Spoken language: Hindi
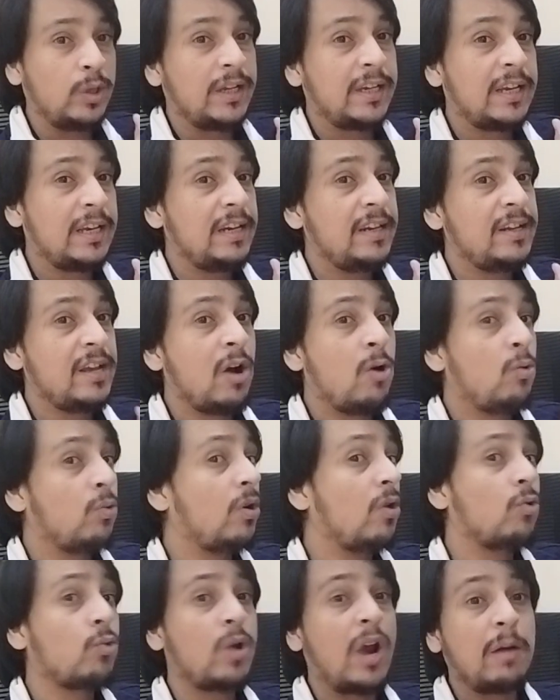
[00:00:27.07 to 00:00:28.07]
देख ही लिया
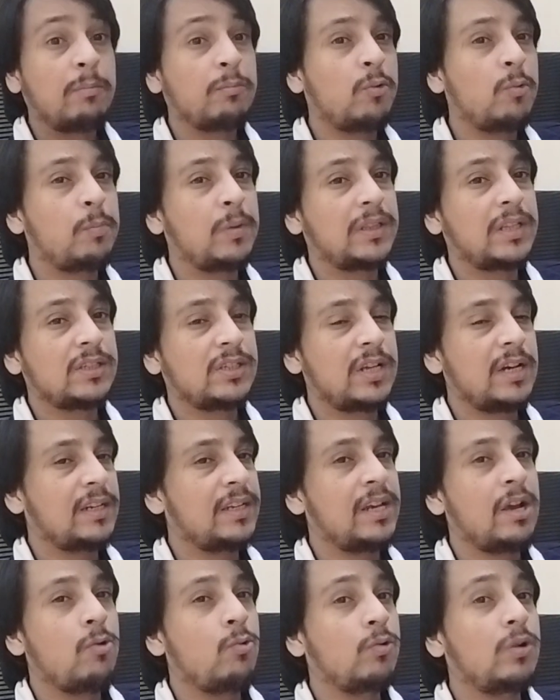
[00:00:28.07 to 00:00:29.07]
होगा और आपको पता चल
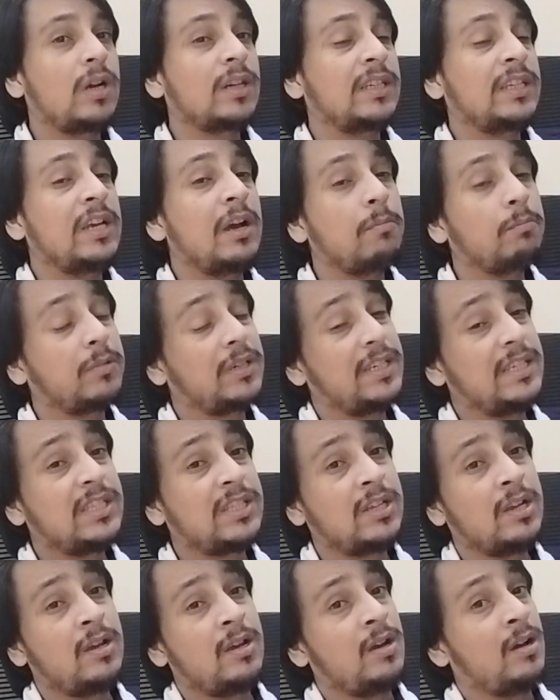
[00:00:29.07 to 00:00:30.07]
गया होगा कि हम
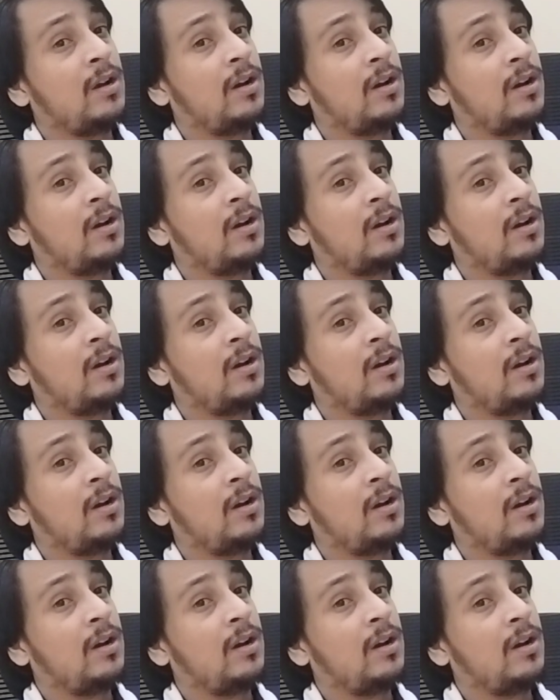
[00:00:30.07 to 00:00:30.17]
किस आ,